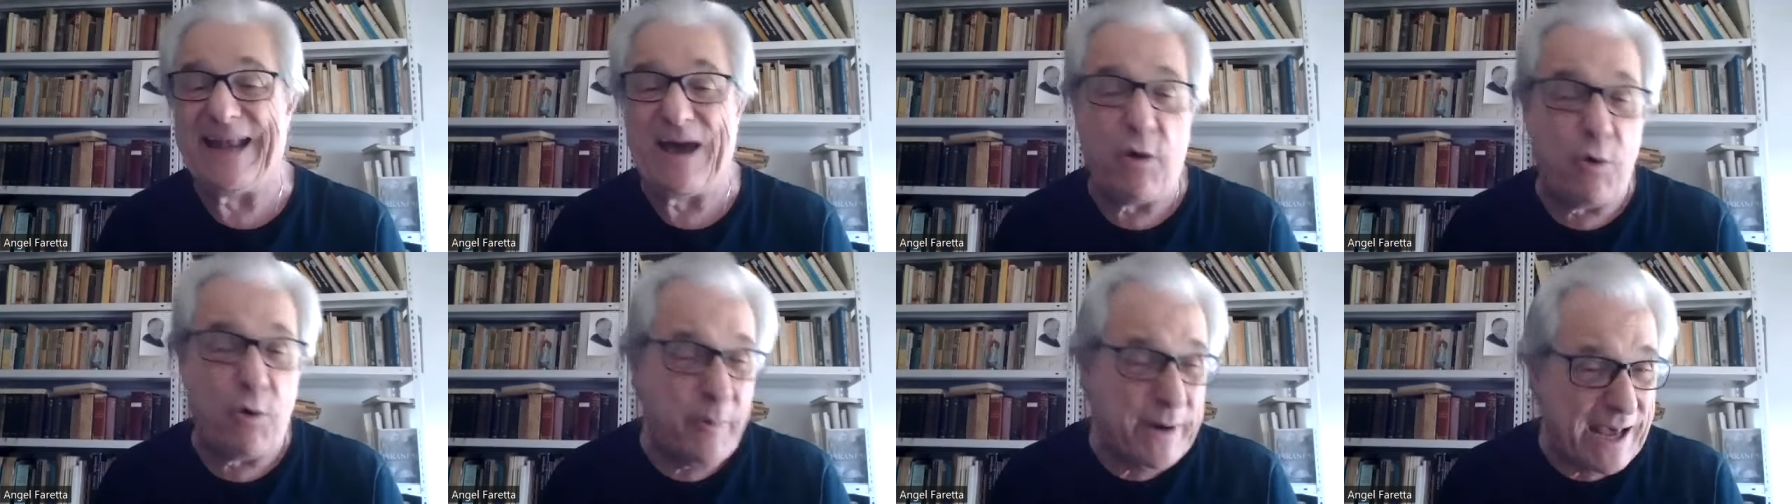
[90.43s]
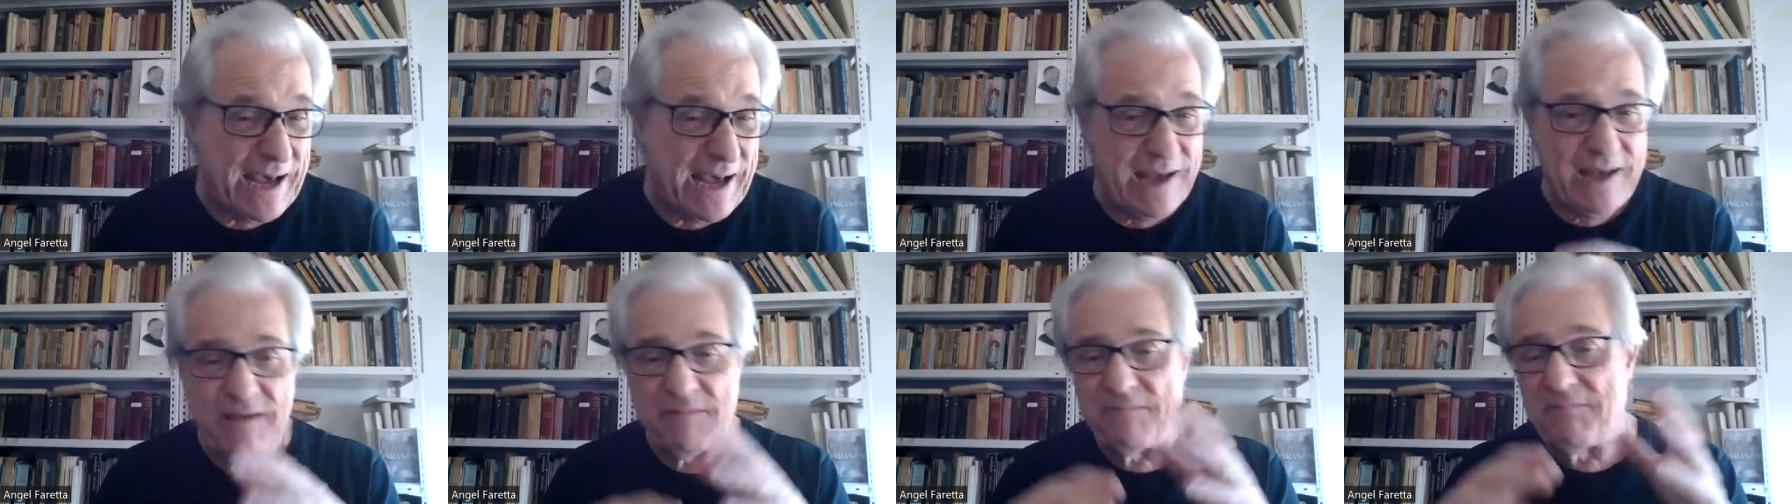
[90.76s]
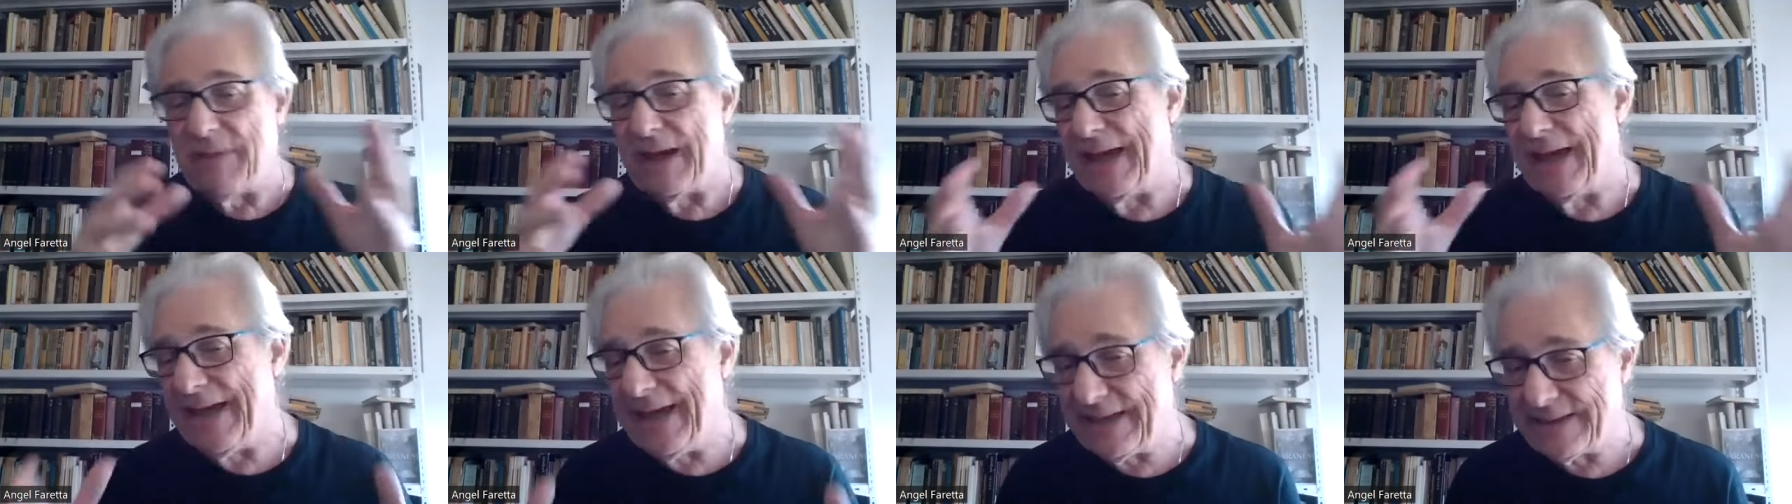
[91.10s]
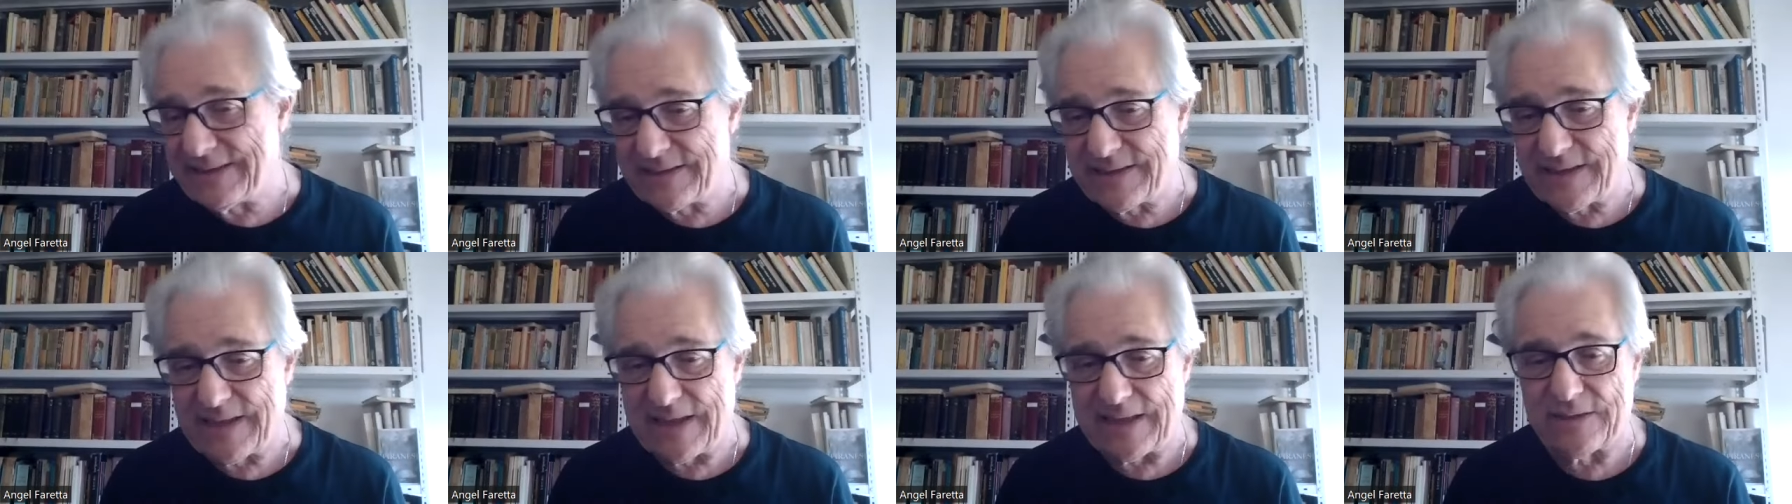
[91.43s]
la obra
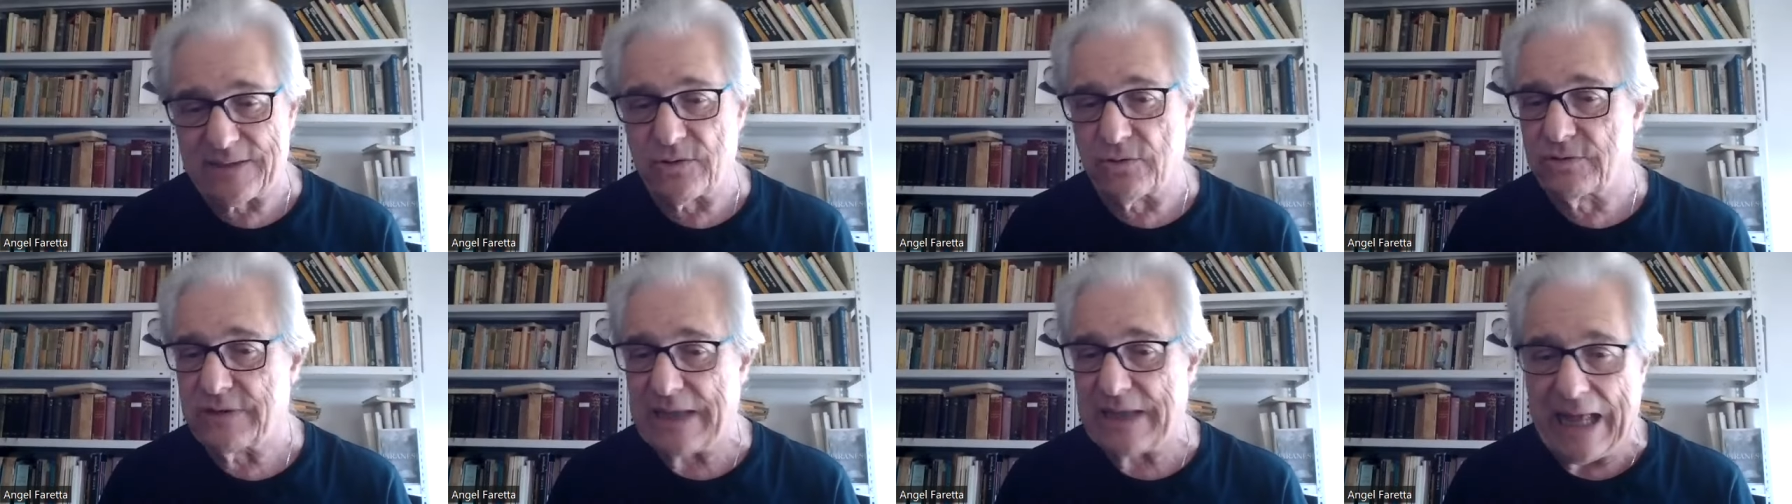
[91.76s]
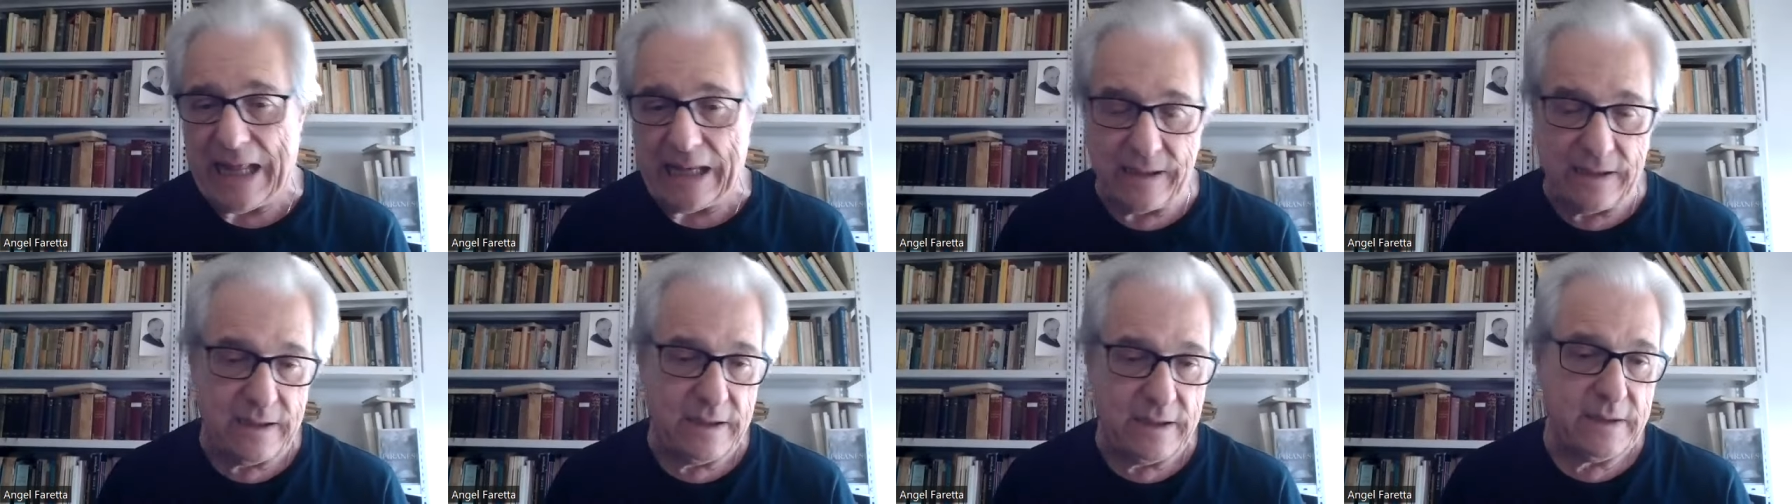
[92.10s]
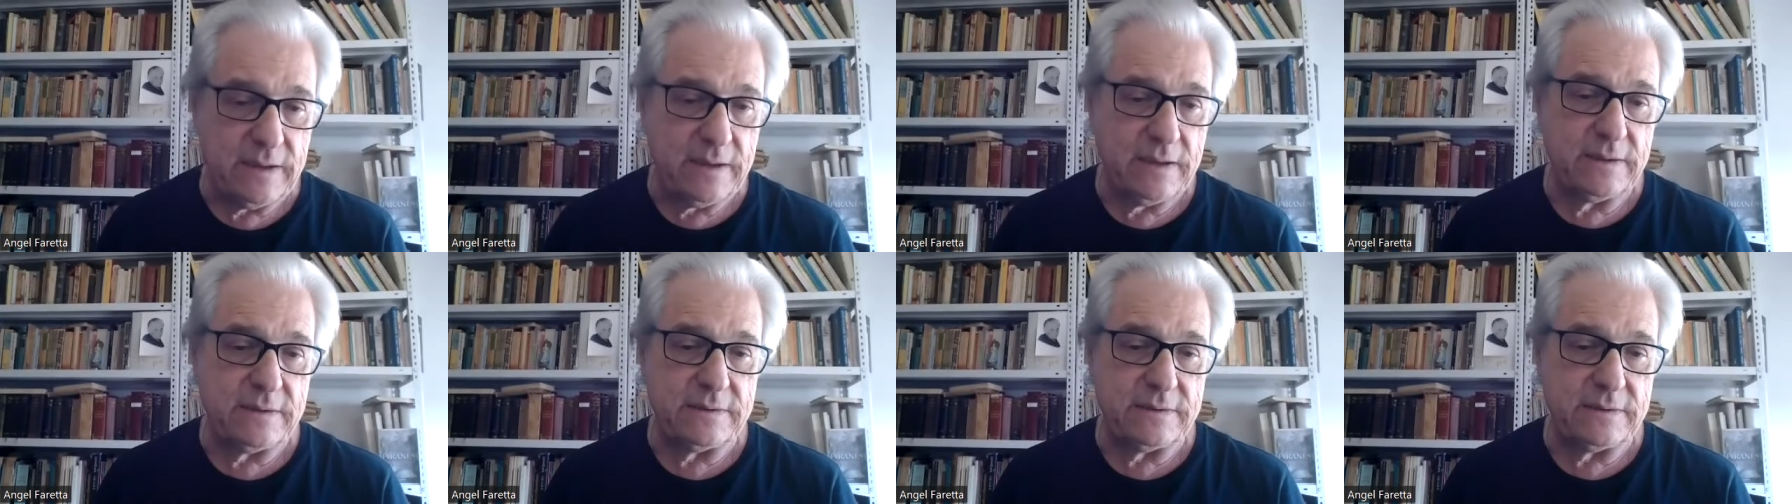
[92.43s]
maestra total